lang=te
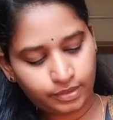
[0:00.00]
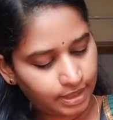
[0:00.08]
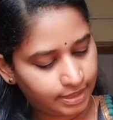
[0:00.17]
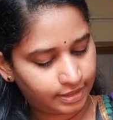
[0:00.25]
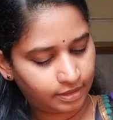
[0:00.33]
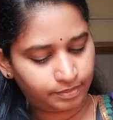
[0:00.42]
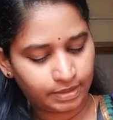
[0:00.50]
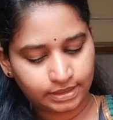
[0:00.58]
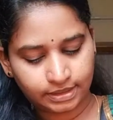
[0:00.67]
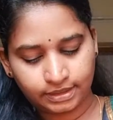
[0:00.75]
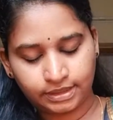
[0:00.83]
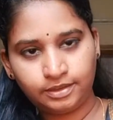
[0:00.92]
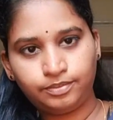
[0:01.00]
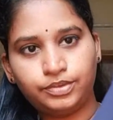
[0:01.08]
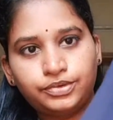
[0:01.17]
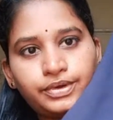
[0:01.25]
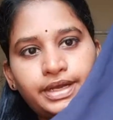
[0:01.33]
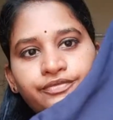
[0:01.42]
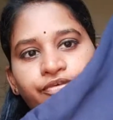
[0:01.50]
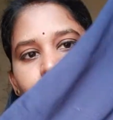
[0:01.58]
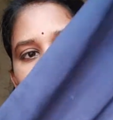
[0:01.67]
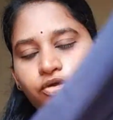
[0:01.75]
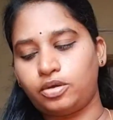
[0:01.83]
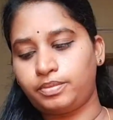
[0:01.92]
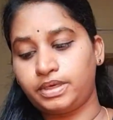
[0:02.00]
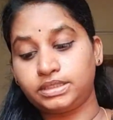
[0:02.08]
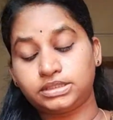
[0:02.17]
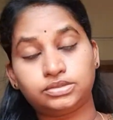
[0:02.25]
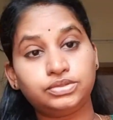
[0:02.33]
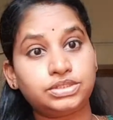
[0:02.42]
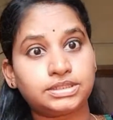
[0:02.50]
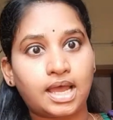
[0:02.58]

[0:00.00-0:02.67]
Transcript: కలర్ అనమాట ఇది బ్లూ అండ్ వైట్ కాంబినేషన్